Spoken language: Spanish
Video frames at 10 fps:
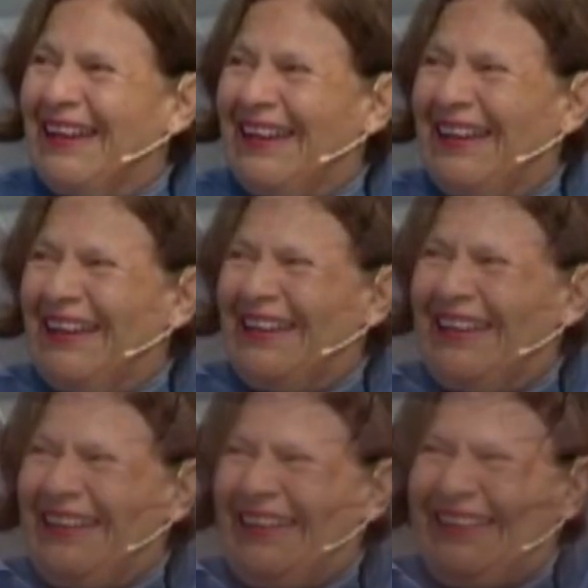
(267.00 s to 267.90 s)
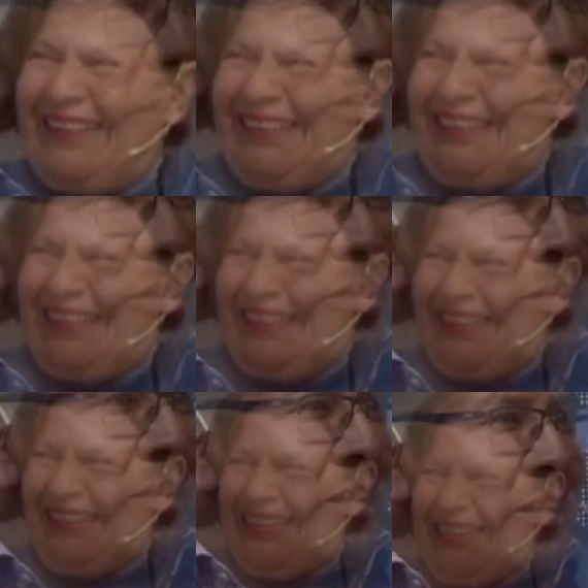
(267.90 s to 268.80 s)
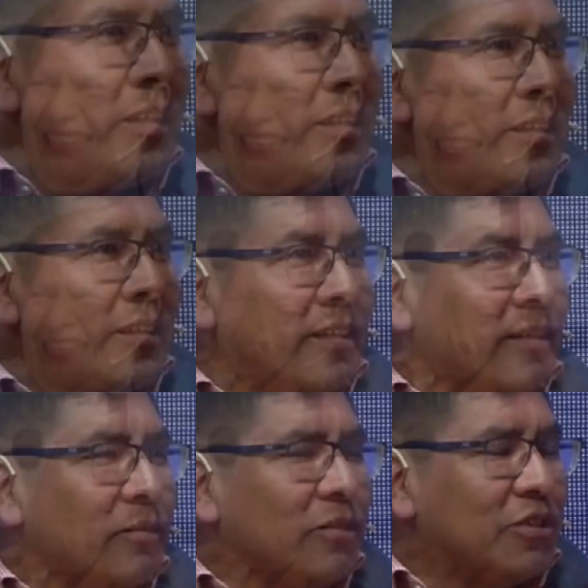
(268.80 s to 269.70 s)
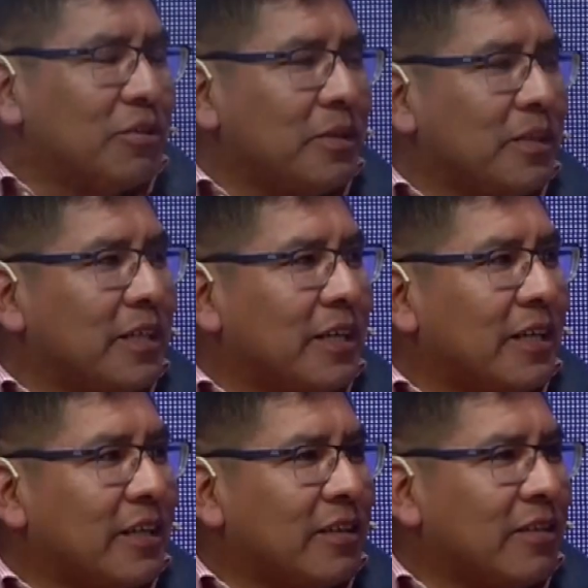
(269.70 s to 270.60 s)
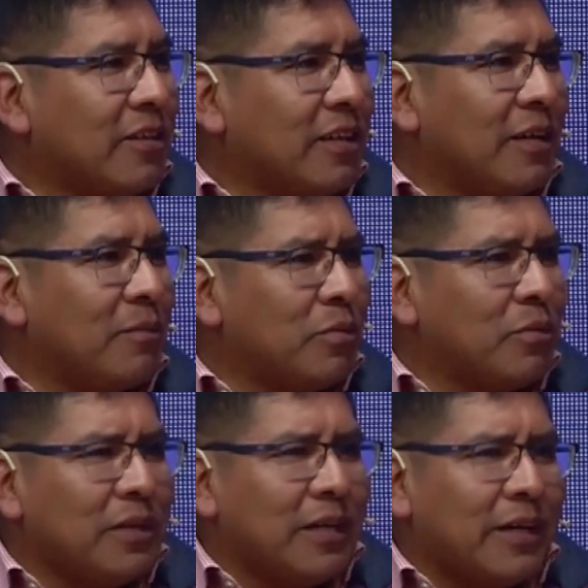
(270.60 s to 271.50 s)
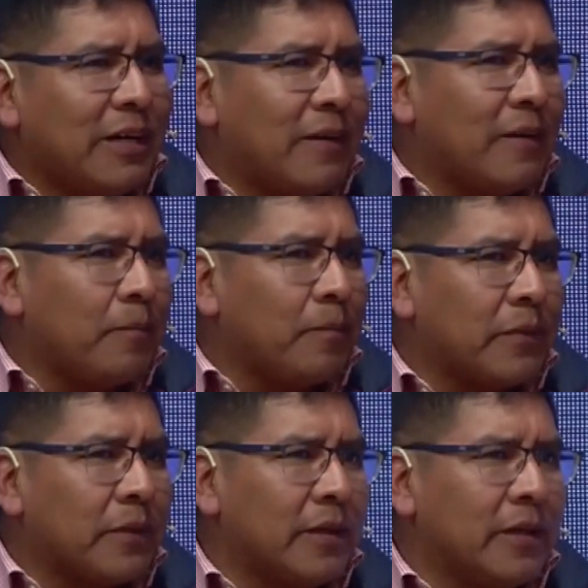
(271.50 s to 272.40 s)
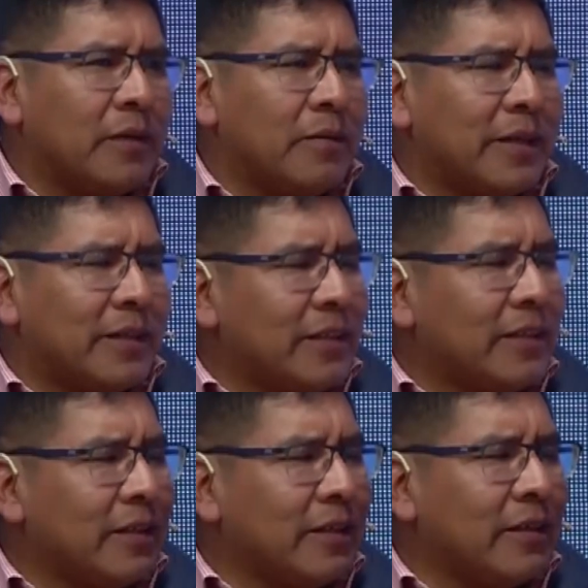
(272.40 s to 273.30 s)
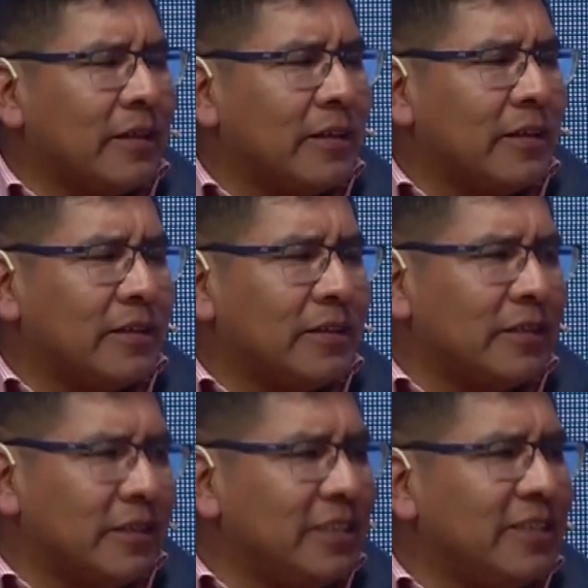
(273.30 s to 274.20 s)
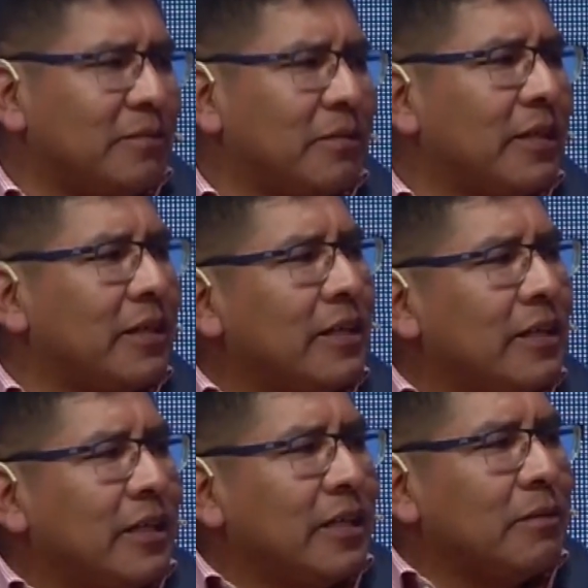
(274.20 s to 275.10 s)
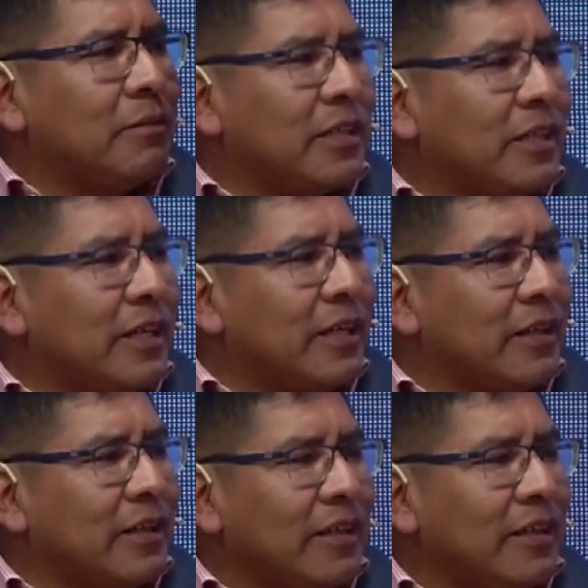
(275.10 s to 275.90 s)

Hoy estamos hablando de, muchos minerales. Creo que la puna es bastante riquísima mm. en minerales.